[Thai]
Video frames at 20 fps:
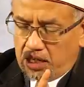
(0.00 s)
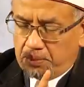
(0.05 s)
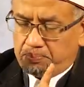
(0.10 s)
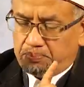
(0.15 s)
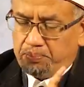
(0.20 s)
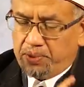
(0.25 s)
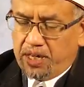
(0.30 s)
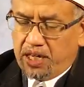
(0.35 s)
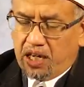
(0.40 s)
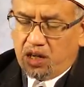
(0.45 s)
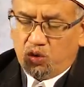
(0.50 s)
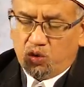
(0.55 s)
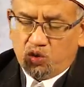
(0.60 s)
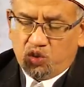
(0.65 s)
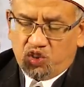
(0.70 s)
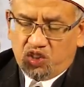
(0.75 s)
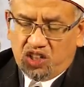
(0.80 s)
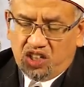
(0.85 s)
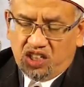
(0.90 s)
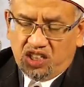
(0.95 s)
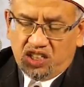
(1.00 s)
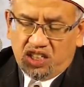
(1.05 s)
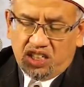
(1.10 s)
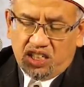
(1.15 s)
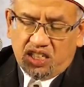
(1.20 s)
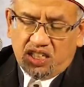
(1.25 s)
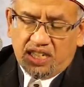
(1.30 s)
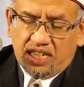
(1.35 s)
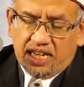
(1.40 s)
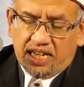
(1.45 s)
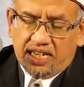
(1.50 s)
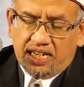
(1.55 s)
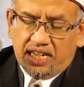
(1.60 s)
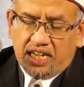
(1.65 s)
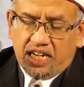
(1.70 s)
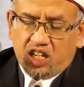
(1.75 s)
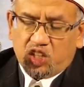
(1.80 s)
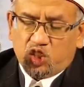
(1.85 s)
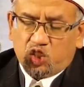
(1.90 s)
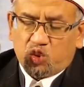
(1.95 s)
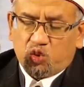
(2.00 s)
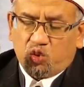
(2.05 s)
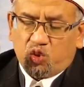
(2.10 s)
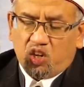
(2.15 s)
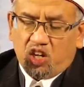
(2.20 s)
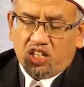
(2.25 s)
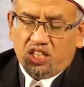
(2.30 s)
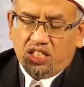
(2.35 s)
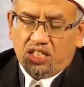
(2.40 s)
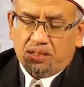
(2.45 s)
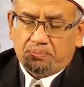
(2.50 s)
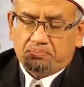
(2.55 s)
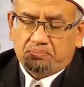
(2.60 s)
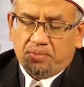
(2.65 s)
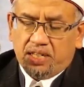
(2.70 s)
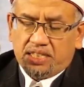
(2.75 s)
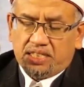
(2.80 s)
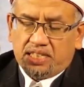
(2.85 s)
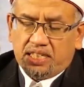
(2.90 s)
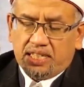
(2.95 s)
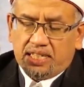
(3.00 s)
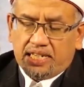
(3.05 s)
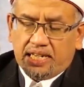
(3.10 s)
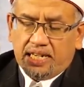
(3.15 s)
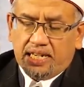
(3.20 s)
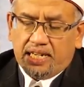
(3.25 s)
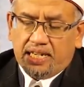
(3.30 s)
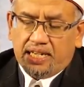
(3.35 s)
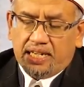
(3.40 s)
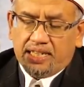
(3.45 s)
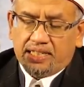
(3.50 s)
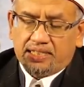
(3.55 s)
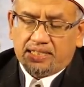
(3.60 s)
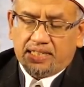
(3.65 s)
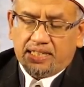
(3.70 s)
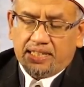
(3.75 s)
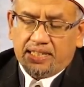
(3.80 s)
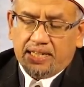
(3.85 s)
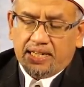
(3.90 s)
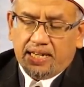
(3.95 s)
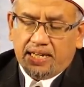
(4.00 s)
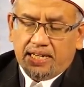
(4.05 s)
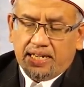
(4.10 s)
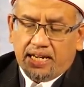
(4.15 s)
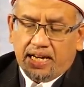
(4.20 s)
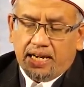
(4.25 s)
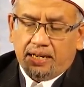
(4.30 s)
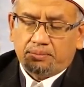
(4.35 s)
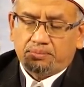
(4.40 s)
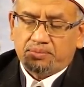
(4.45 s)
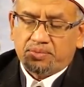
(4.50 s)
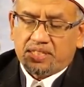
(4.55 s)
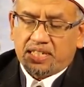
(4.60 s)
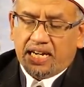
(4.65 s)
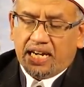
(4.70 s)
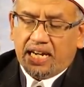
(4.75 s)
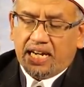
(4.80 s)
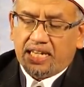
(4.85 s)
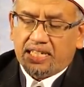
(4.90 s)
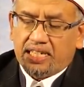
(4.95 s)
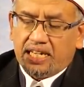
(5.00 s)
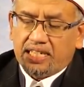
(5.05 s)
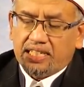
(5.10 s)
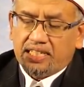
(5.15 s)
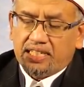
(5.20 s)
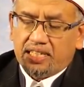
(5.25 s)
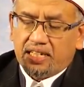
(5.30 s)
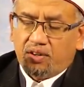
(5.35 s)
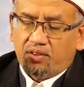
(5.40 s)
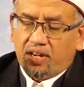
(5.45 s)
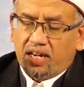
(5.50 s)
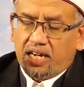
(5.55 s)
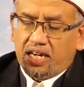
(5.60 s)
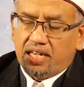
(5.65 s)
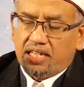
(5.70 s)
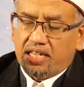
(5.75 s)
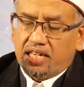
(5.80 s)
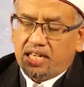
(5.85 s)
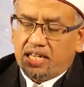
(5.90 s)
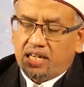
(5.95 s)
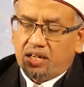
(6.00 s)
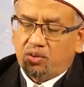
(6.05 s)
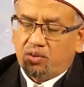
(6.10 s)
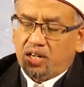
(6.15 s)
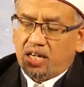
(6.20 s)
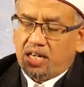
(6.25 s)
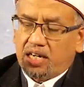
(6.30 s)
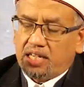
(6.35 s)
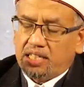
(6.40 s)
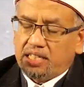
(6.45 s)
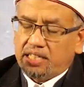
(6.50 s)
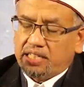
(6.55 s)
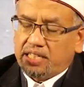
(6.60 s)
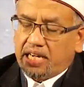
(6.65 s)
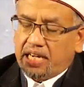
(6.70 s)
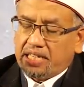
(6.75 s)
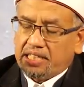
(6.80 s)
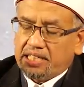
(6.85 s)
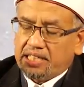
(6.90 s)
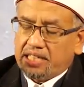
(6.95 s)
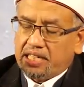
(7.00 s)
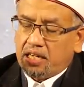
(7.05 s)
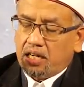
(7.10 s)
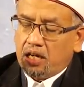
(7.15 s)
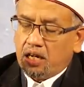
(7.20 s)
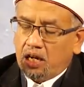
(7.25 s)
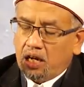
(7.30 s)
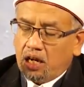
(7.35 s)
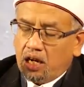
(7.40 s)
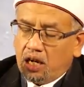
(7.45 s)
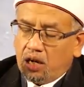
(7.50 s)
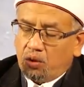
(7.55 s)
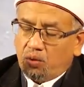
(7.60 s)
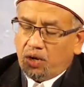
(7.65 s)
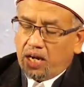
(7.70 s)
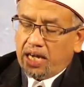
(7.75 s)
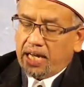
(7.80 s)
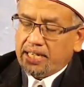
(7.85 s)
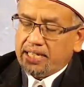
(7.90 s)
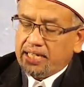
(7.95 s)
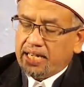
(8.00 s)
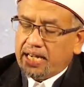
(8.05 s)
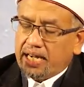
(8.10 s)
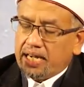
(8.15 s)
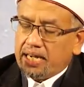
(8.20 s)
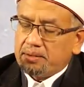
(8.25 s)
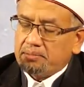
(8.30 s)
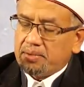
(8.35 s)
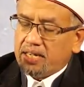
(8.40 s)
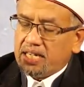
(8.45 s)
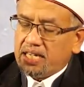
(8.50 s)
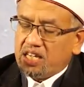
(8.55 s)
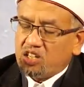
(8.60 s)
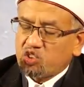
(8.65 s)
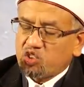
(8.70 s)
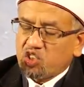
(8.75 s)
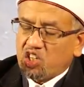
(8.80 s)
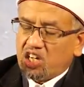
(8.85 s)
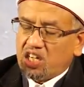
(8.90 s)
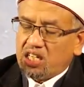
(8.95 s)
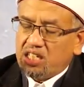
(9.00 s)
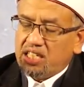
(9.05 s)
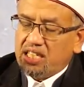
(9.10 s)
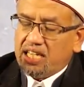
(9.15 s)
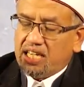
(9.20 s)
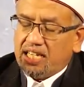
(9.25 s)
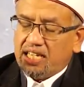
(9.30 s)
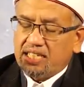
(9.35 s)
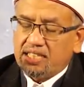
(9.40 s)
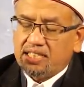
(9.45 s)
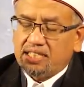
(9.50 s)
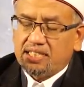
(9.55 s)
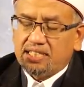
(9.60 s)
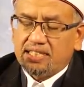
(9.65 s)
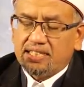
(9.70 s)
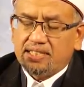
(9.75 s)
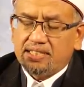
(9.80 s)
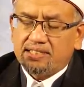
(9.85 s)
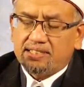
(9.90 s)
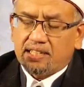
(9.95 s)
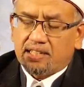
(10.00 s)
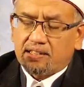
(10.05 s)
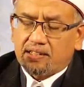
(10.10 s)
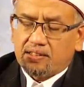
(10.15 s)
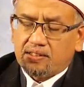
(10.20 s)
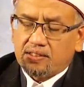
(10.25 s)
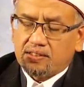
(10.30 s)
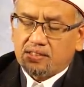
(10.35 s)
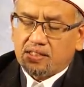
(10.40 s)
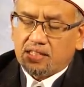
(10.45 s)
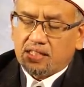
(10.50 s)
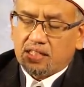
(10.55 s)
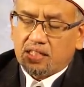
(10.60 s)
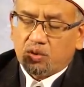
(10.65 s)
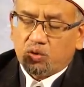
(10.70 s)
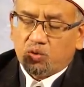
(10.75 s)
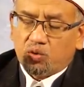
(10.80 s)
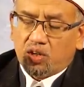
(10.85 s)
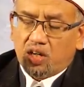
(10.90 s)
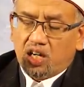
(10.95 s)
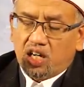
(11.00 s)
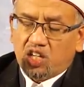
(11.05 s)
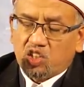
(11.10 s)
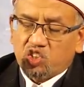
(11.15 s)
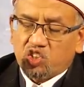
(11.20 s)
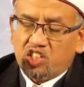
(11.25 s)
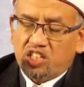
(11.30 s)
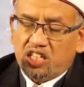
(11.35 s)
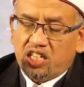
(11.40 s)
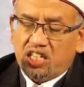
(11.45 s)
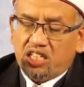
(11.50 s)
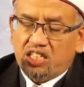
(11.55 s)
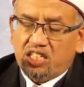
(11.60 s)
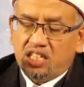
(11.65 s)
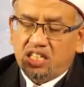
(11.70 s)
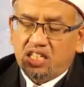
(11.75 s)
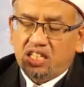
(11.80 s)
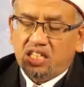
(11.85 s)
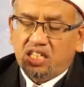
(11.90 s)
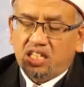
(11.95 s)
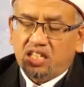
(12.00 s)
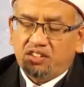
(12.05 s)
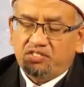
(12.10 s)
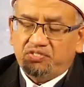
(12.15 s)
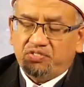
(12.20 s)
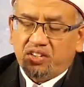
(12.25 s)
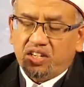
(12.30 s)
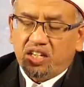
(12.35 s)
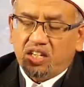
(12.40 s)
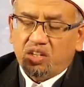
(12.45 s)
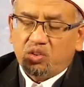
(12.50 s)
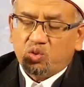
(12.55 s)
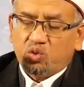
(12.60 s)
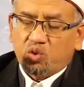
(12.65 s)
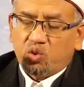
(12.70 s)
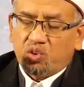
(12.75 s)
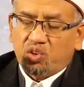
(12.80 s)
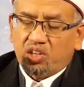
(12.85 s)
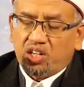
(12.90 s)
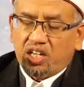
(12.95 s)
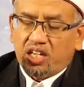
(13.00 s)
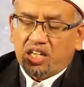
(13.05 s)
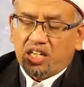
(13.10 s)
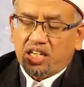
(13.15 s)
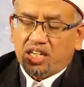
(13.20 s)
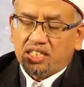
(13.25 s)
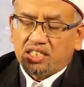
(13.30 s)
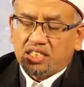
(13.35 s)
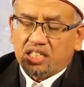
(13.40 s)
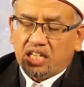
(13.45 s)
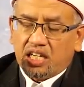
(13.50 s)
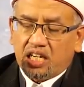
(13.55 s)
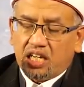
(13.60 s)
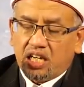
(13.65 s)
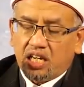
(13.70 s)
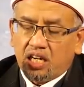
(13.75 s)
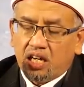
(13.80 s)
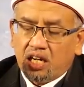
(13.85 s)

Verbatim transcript: رب أوزعني أن أشكر نعمتك التي أنعمت علي وعلى والدي وأن أعمل صالحا ترضاه وأصلح لي في ذريتي